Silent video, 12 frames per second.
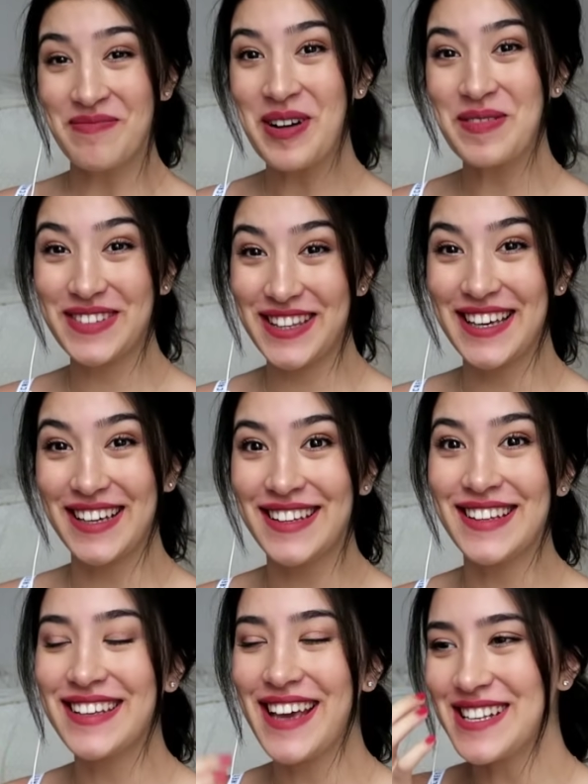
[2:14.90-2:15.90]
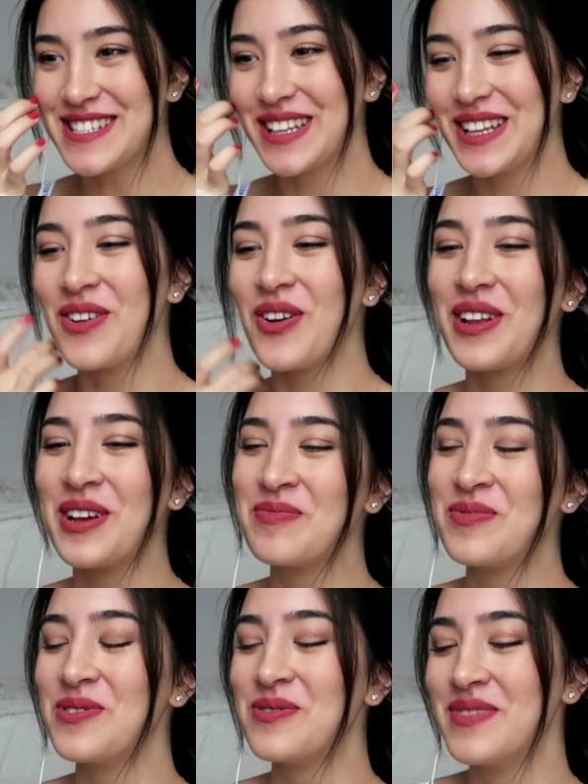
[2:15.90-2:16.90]
Bak dikkat edin gerçekten öyle
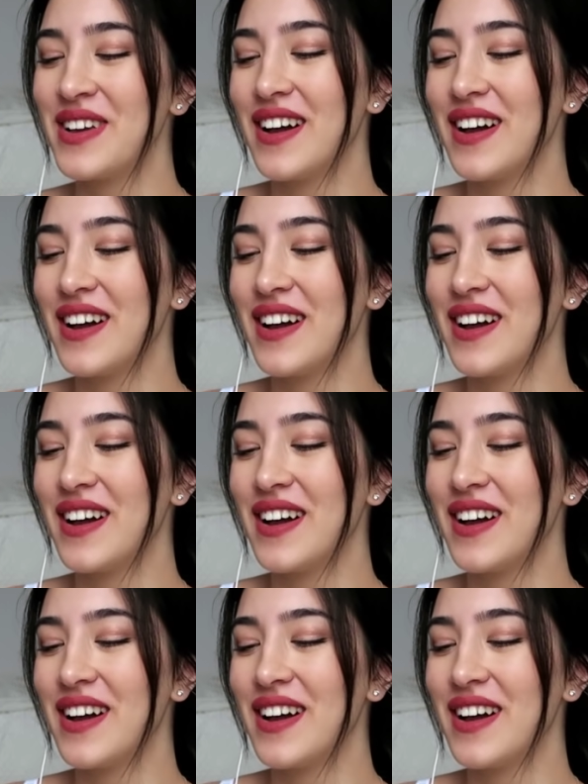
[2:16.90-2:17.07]
yapıyorum